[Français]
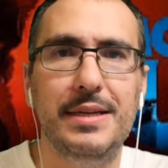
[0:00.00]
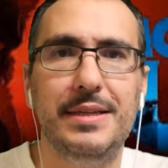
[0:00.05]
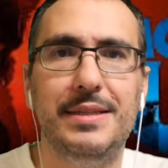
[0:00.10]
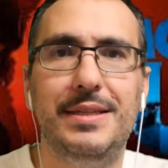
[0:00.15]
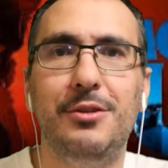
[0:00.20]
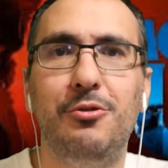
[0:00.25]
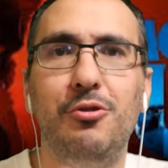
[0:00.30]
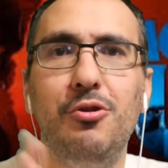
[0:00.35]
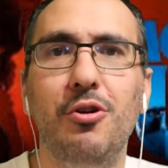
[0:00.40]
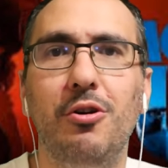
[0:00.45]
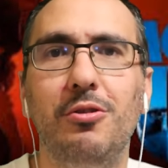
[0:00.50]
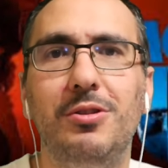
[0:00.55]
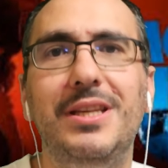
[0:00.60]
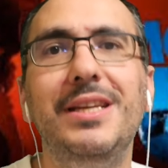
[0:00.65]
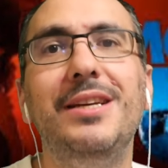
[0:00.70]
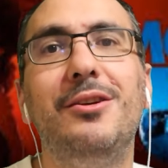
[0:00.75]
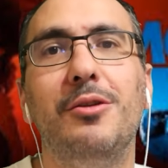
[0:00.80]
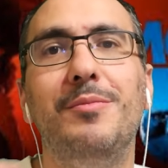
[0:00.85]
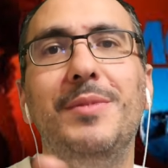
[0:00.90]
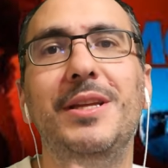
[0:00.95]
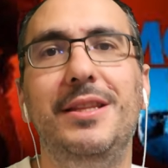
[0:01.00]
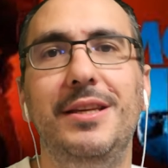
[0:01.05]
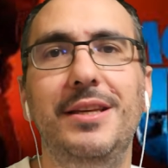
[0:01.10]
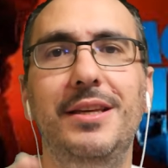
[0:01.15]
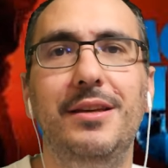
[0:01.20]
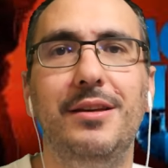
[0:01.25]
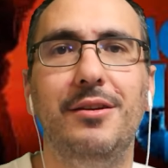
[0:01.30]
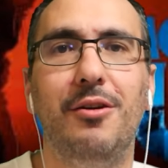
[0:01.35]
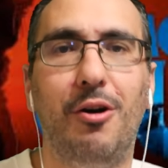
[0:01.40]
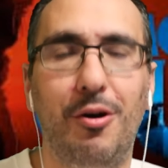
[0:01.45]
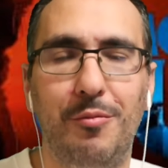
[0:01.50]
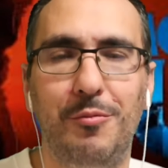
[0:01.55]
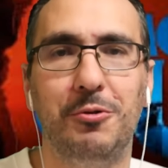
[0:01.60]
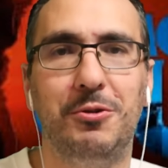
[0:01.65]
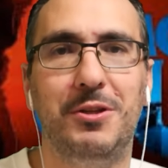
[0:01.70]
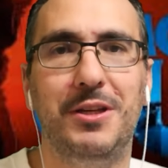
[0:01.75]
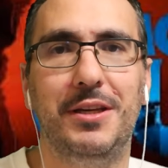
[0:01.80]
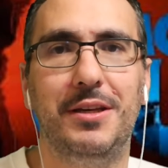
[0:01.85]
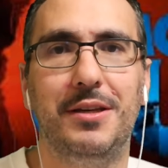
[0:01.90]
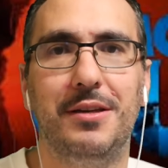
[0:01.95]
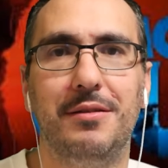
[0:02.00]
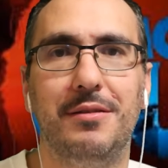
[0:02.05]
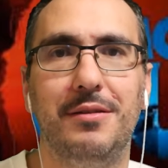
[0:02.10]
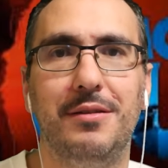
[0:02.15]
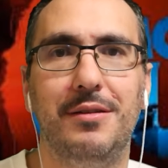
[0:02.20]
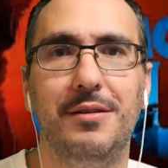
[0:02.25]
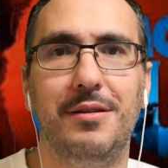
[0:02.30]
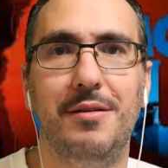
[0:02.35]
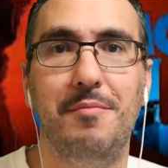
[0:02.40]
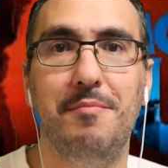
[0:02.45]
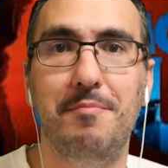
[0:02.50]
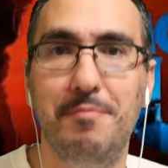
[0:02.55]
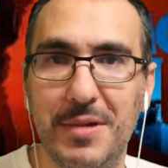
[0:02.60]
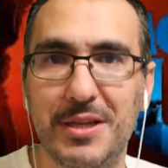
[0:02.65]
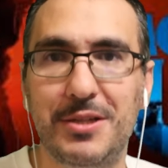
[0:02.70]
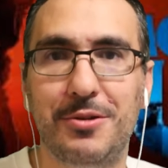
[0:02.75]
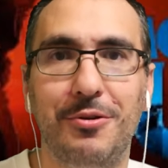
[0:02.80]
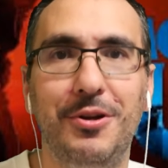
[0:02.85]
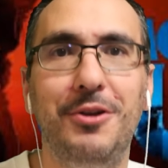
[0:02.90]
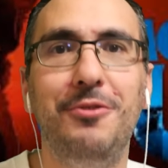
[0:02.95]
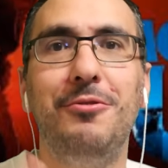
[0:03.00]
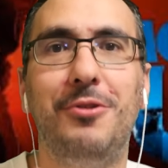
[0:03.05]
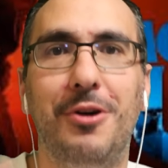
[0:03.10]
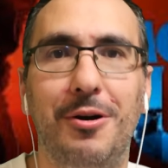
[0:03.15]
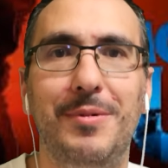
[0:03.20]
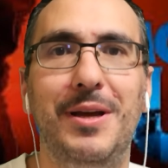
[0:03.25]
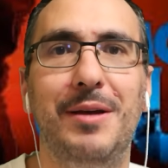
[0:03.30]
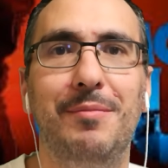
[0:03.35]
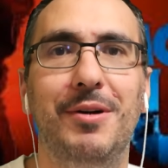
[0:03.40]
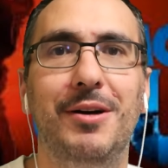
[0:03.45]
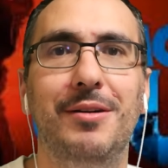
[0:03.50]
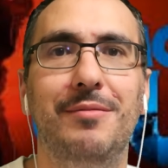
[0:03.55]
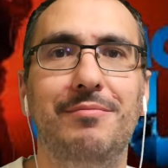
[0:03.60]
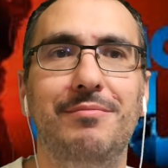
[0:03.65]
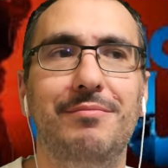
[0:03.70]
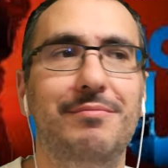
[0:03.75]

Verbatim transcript: c'est une anti-comédie romantique, mais c'en est une quand même.